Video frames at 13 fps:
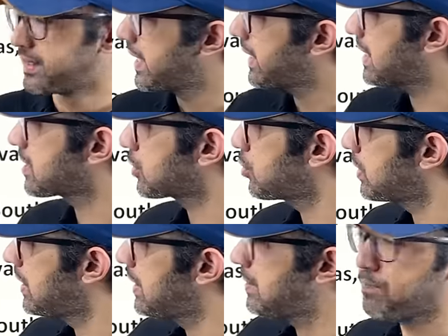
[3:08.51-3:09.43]
ये कह सकते हो
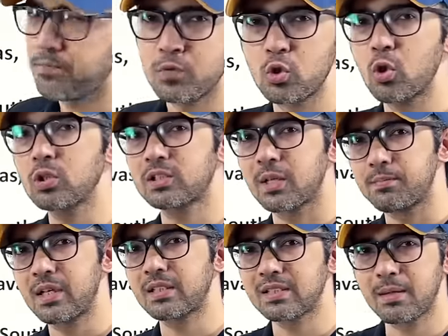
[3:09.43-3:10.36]
कि जो
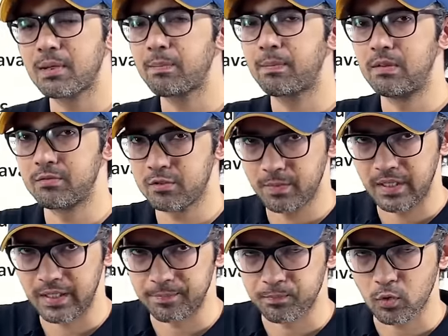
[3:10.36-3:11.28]
सब्जेक्ट्स आपके प्लिम्स में
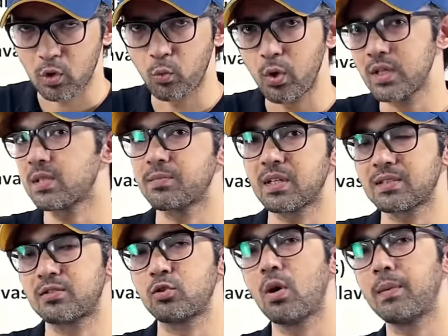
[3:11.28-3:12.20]
हैं और वही
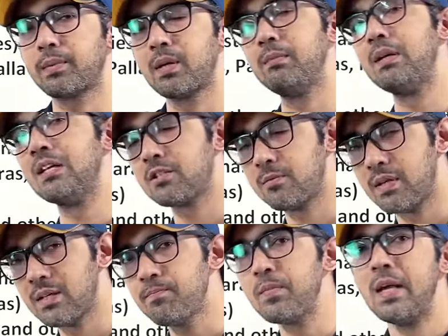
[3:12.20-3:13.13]
सब्जेक्ट जो आपके मेंस में
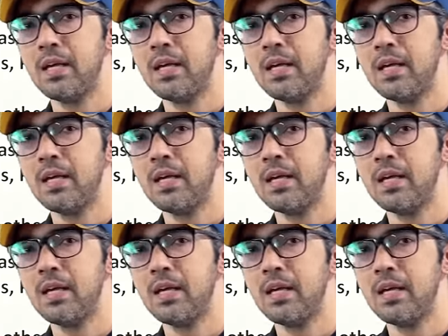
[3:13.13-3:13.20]
हैं